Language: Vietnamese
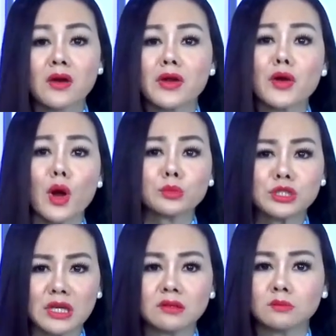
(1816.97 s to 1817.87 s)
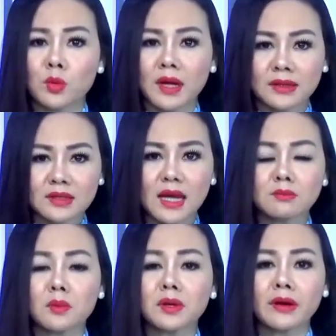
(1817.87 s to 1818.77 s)
Nếu không chịu được một cánh tay,
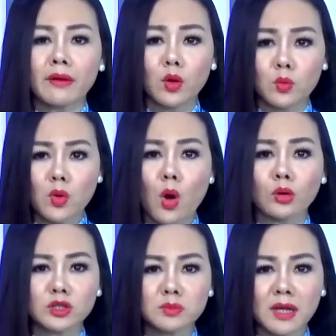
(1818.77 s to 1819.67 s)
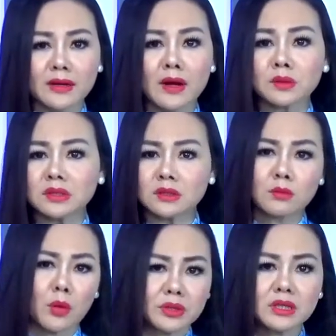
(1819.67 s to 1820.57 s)
một lời nói ủng hộ trong cảnh đau thương của
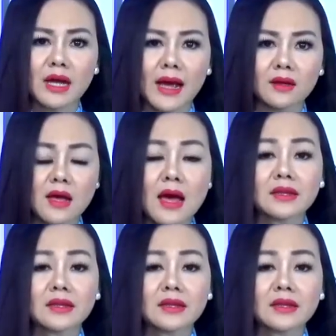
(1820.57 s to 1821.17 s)
một nước khác,